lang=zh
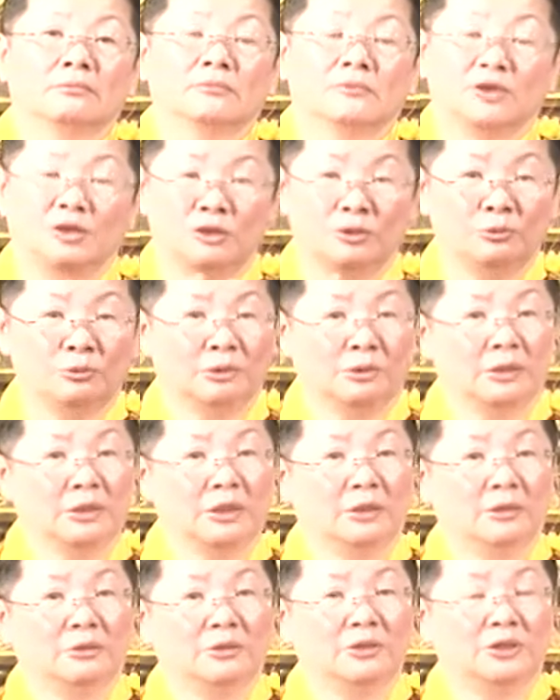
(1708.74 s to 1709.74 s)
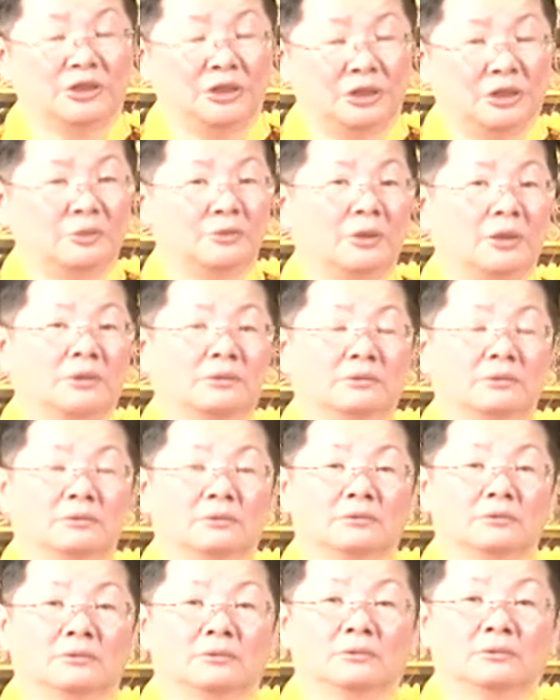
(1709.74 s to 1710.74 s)
这是我的希望，
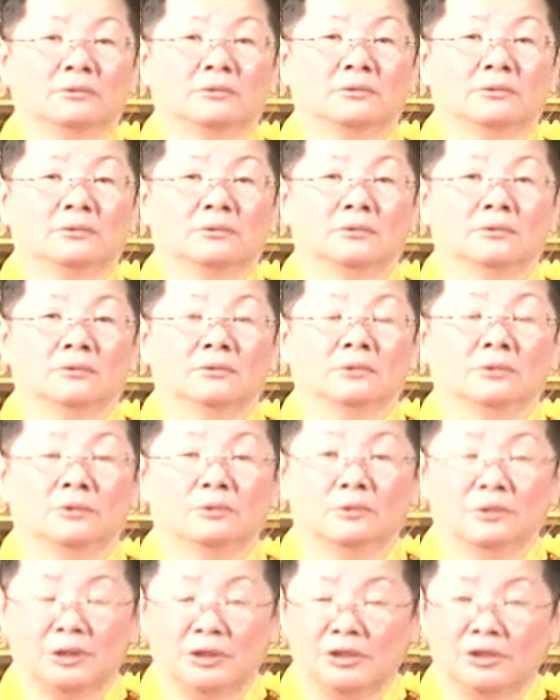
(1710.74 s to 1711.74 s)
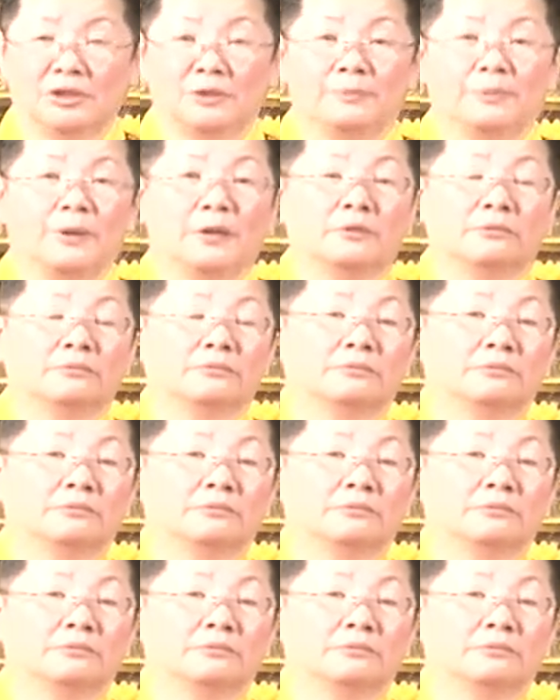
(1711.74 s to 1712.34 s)
我的指标。